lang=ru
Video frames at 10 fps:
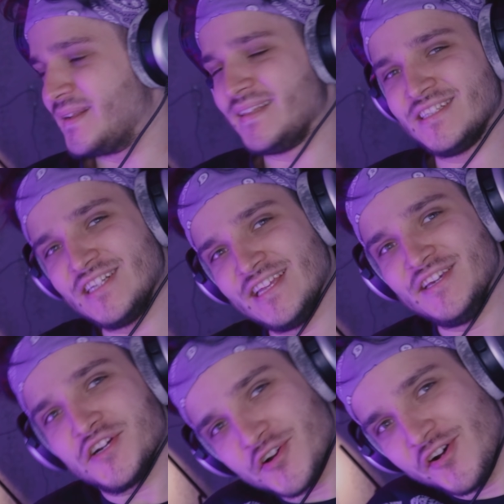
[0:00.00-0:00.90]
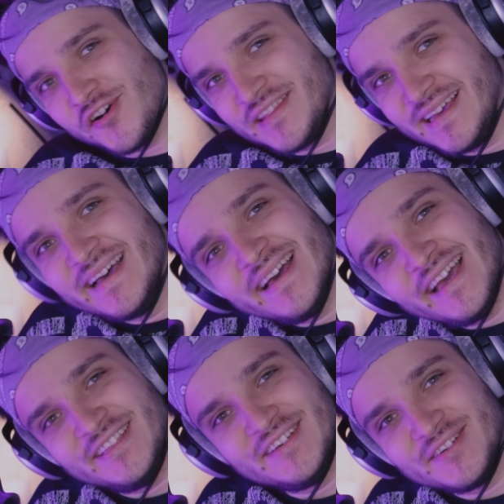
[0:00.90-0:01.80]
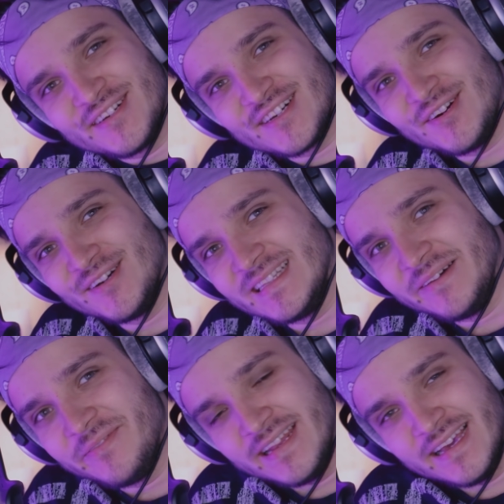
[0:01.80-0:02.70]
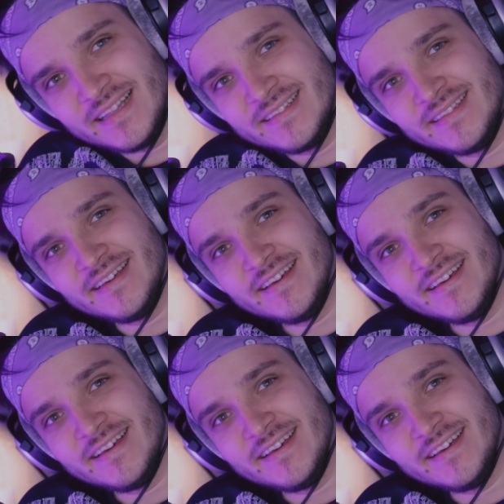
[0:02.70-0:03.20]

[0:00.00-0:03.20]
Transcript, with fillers: Продолжение рода, а не урода, блядь.